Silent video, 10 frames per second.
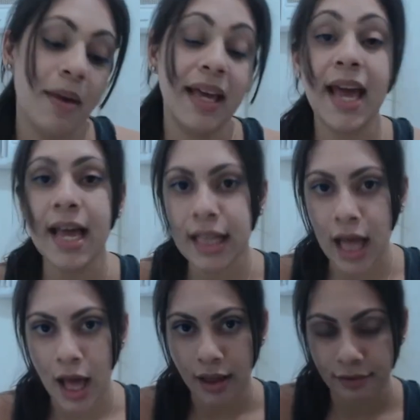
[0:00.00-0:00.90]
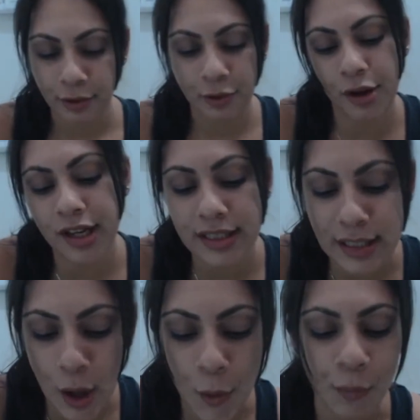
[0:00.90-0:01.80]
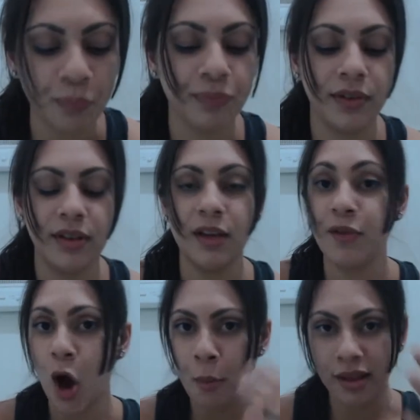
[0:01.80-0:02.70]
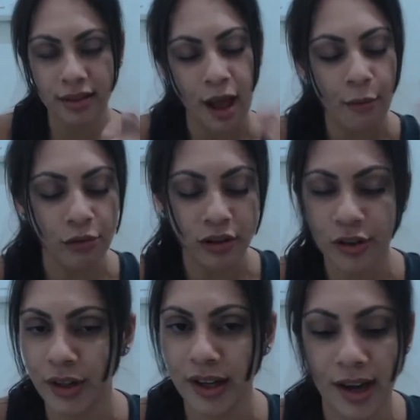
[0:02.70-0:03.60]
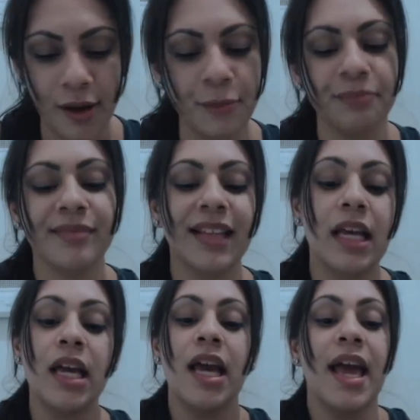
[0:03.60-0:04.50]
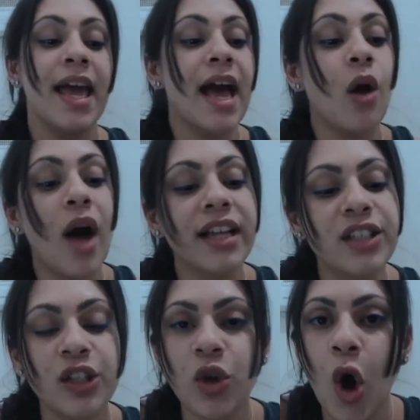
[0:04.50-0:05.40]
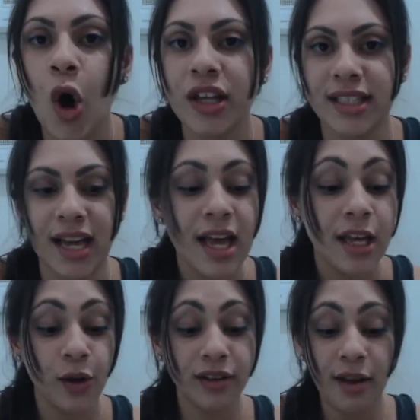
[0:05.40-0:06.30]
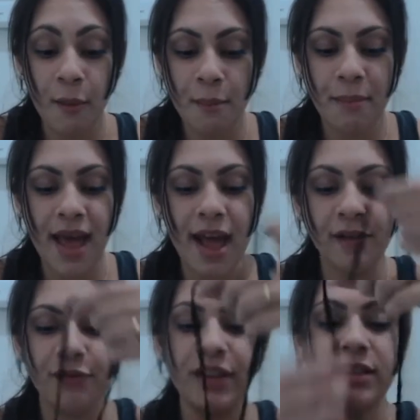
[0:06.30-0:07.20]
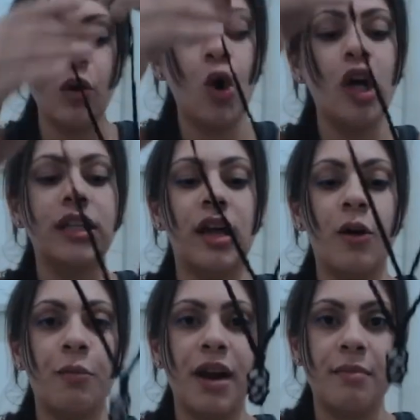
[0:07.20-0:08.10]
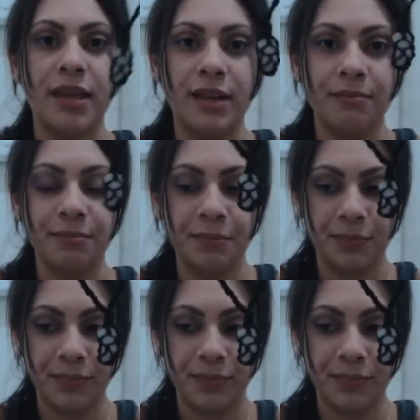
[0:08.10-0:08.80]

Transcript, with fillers: pequena coleção, que vai aumentar muito, creio, é a quartzo rosa, que eu também fiz um cordão pra mim.